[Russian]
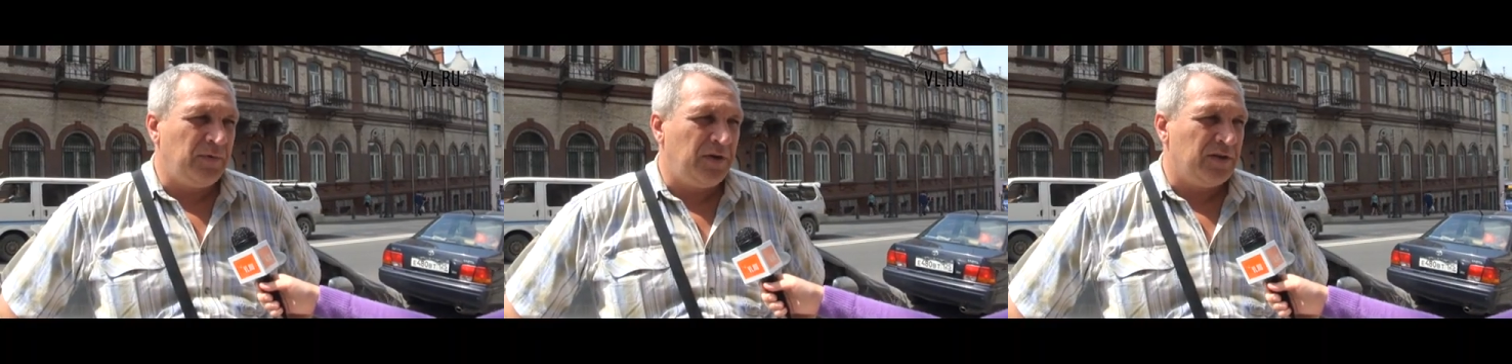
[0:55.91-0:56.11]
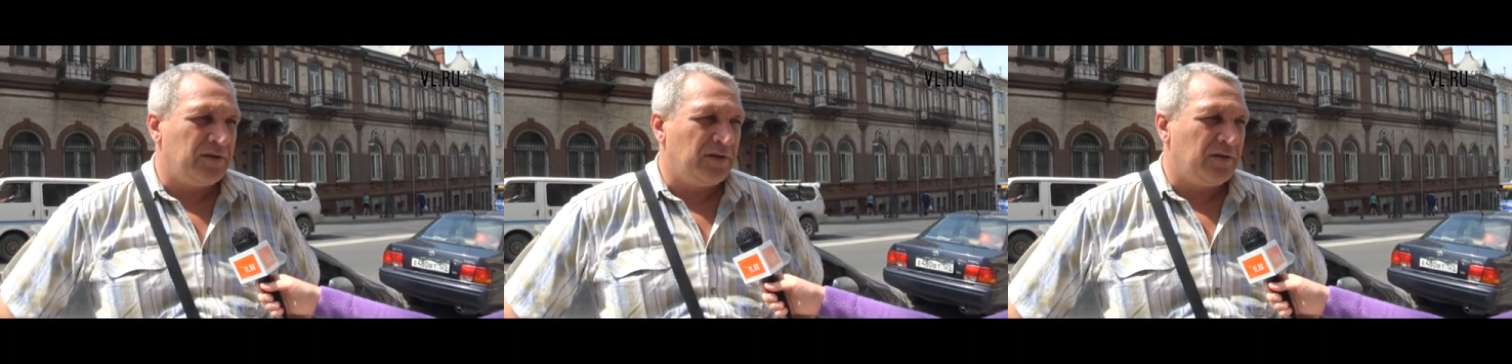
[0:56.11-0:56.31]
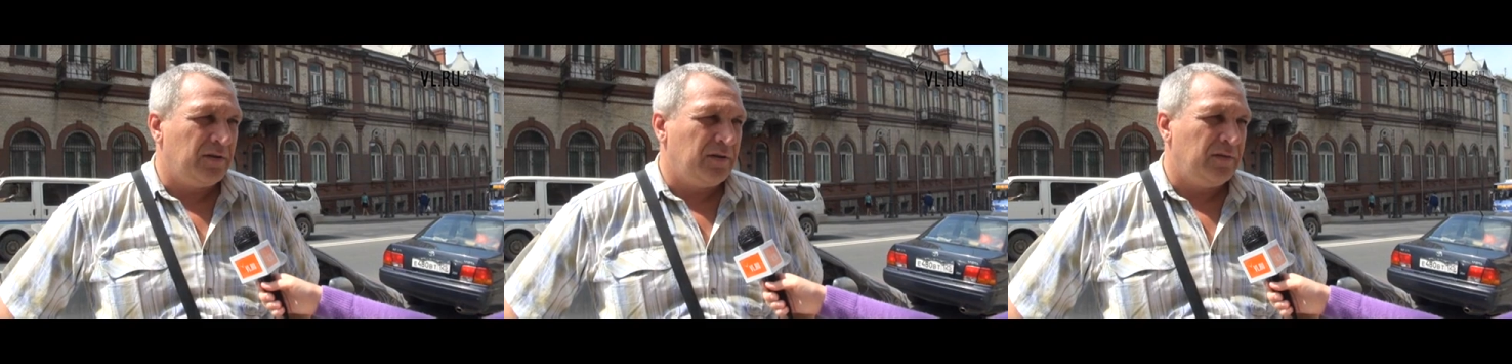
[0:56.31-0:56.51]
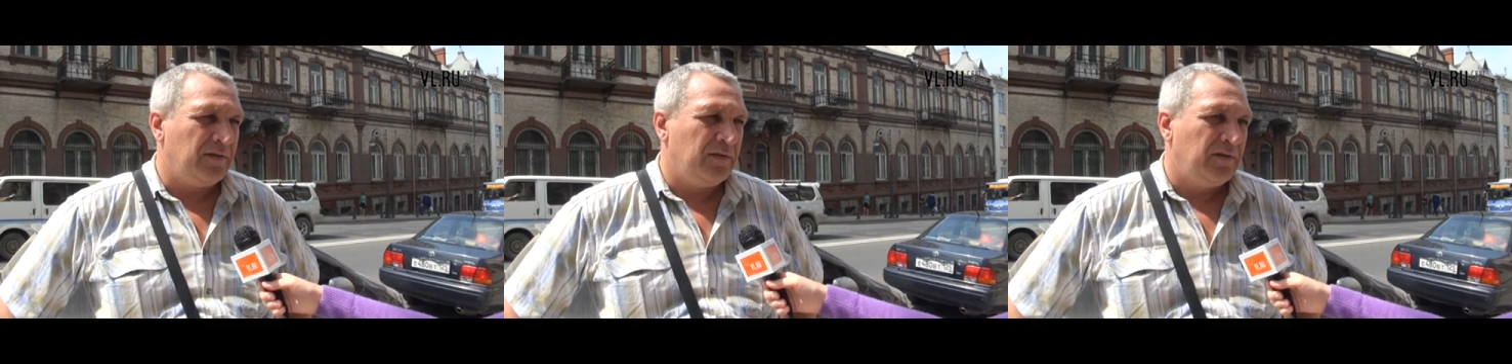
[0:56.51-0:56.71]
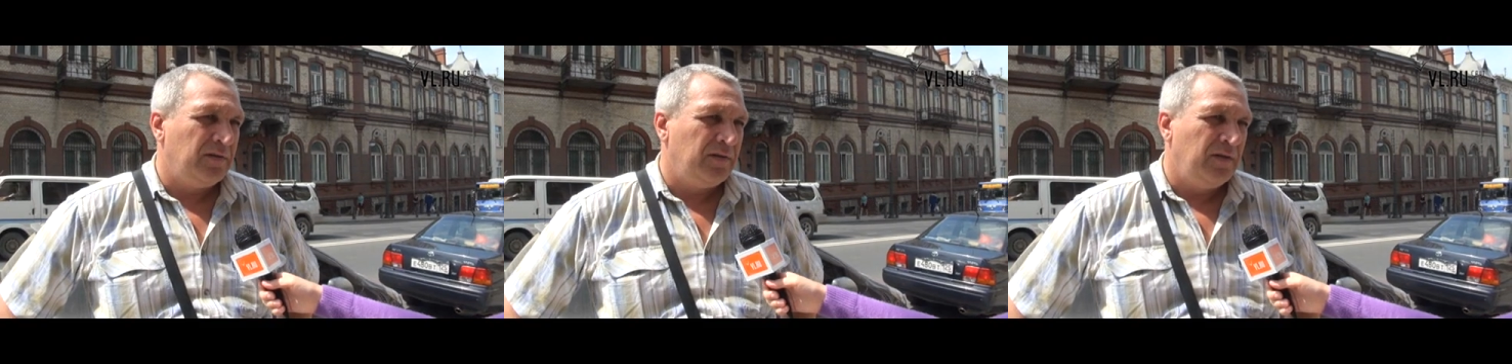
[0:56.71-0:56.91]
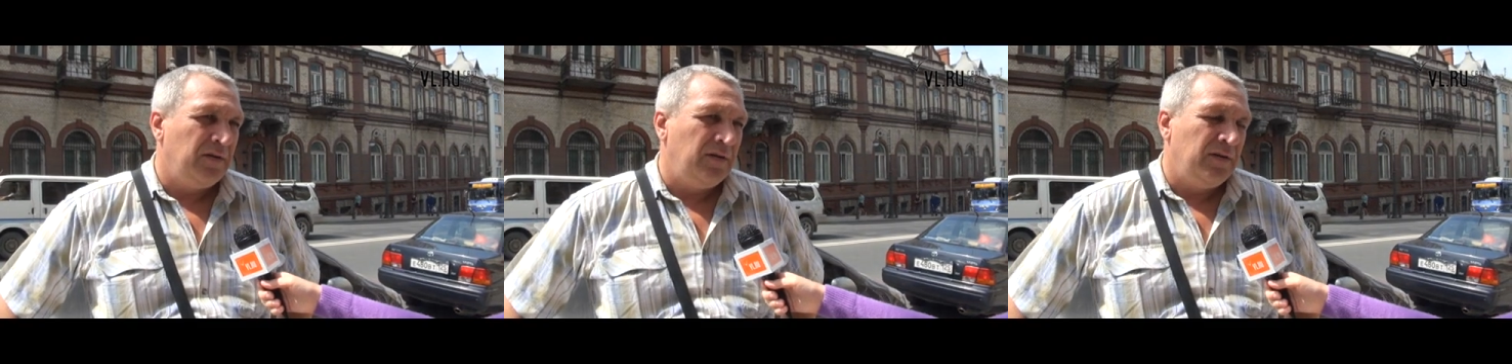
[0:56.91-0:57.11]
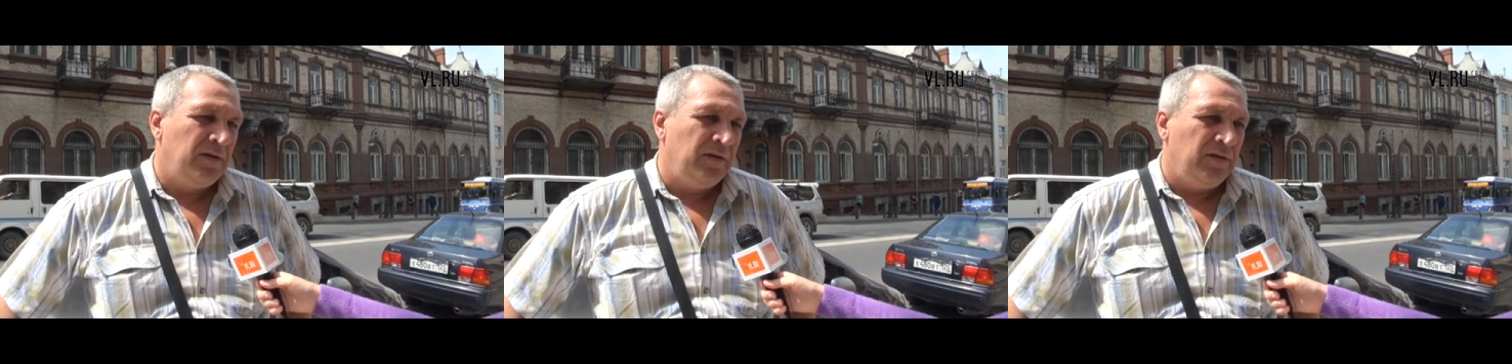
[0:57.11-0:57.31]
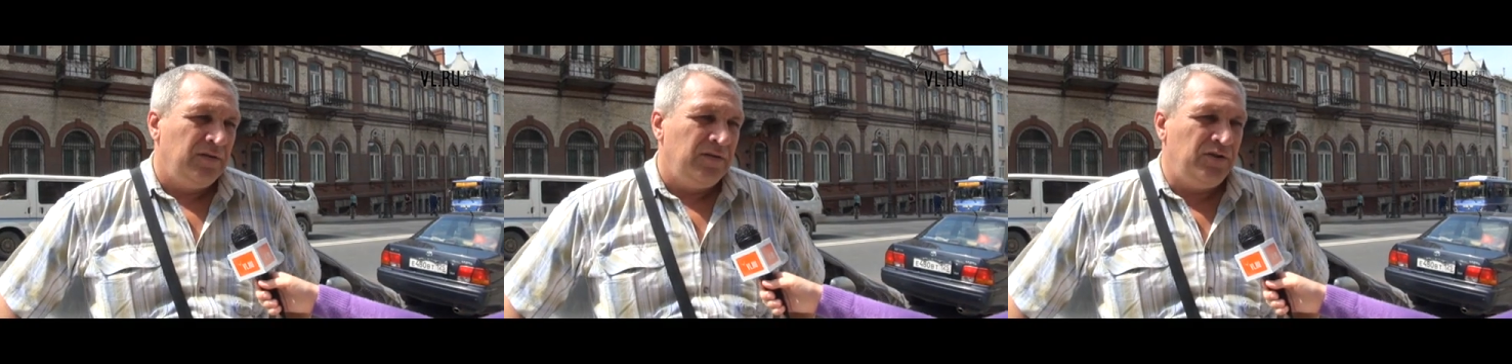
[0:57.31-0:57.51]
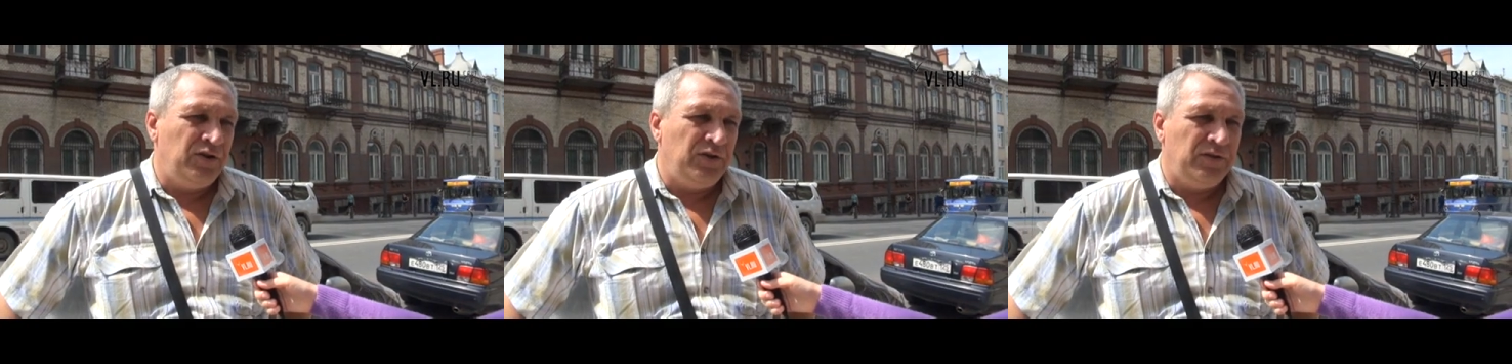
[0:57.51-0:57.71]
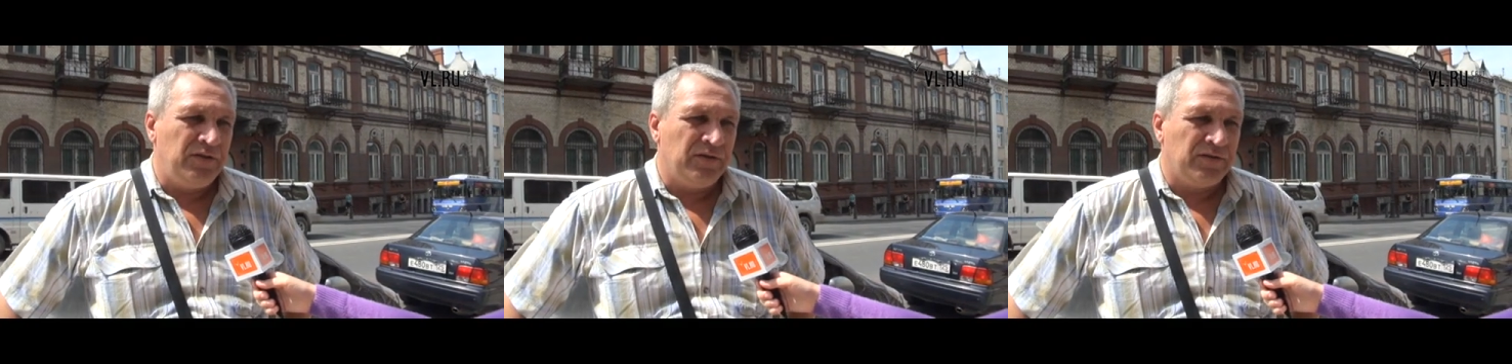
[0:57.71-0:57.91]
пляжах. Не
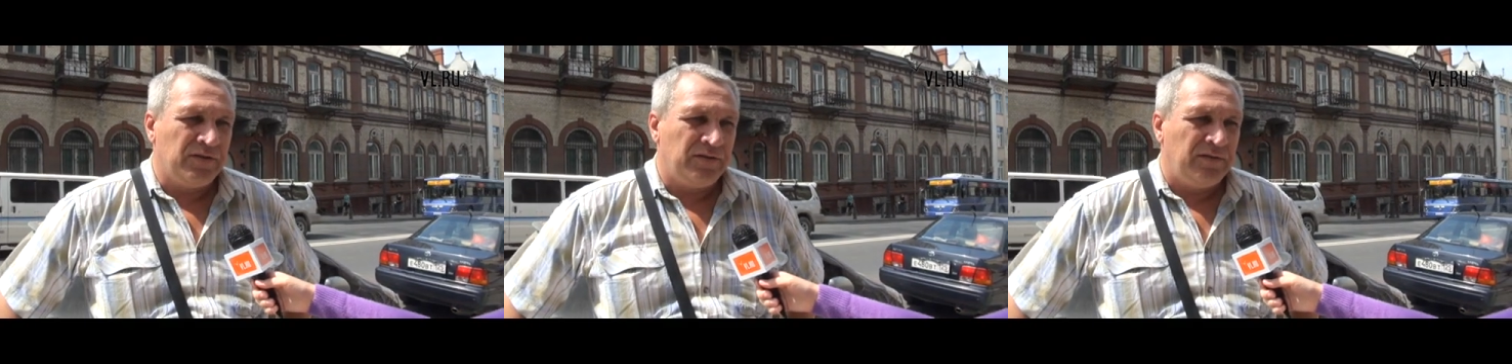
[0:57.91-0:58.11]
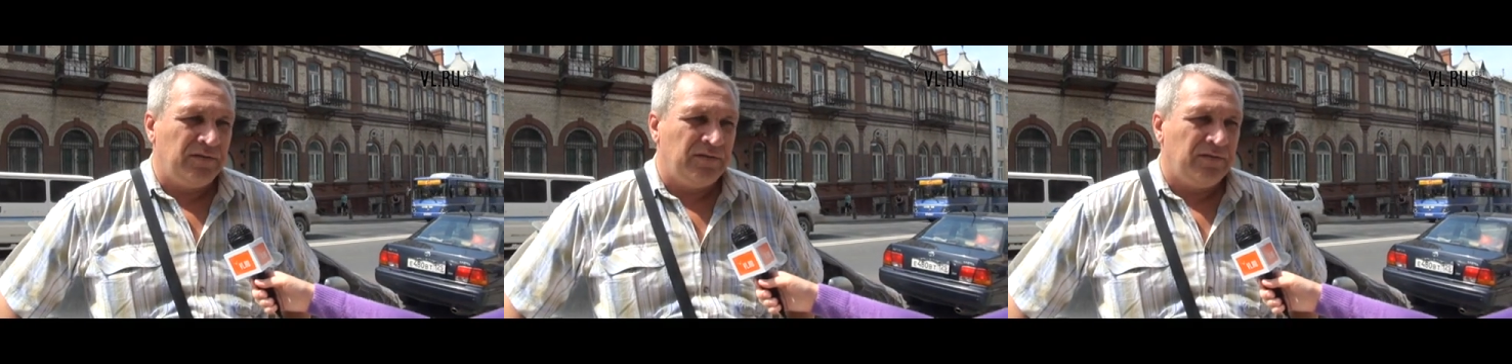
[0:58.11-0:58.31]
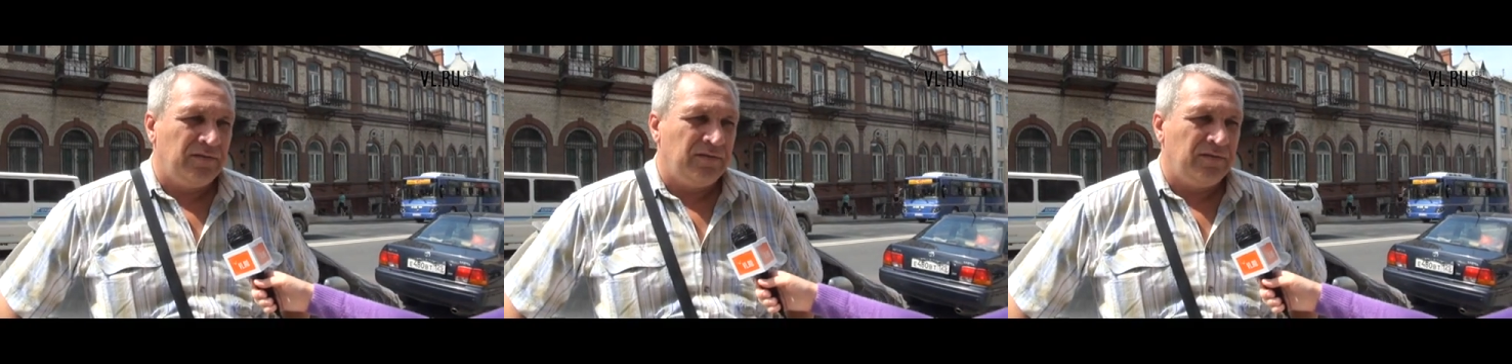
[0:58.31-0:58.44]
чистится.